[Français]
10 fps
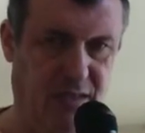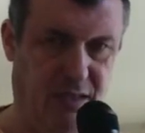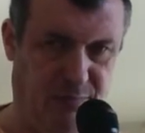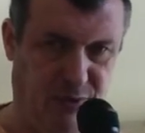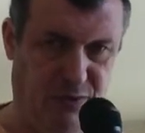
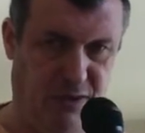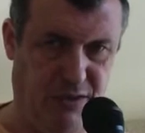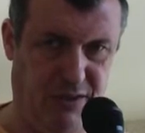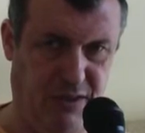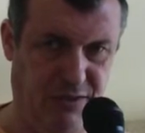Un peu très
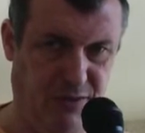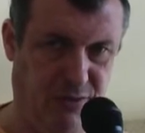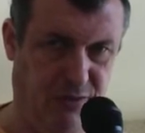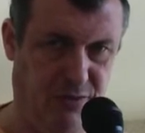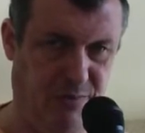très
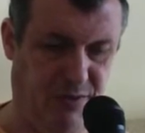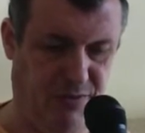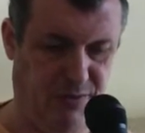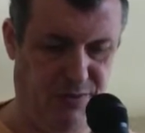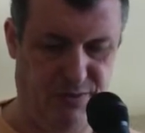étrange parce
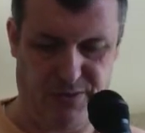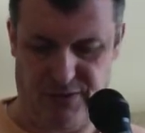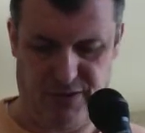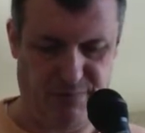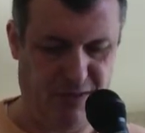
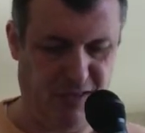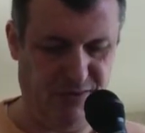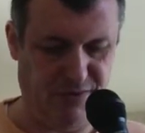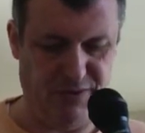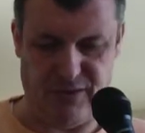que j'ai pas
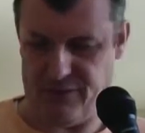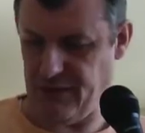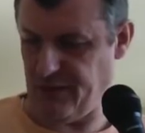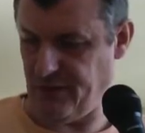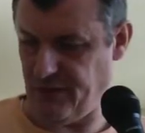réussi à
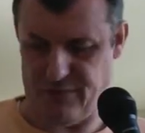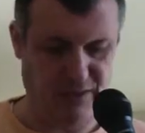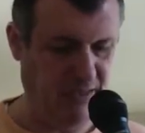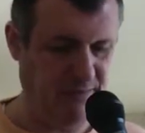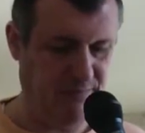faire ce que je
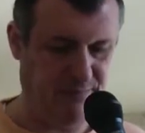voulais.